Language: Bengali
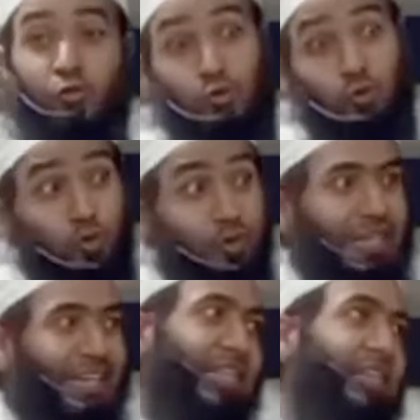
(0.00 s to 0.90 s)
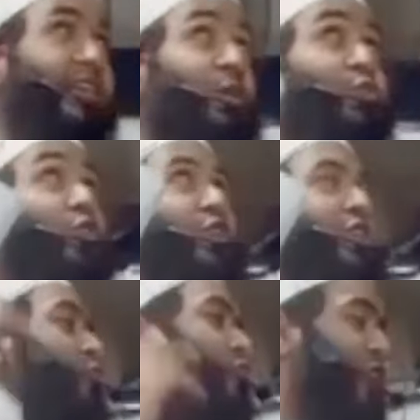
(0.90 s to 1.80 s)
দুই ক্যাটাগরির ফরিয়াদ
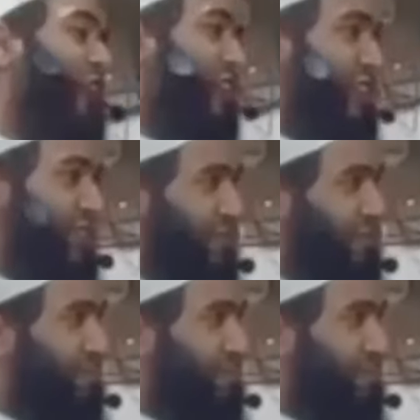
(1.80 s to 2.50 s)
করছে আল্লাহর কাছে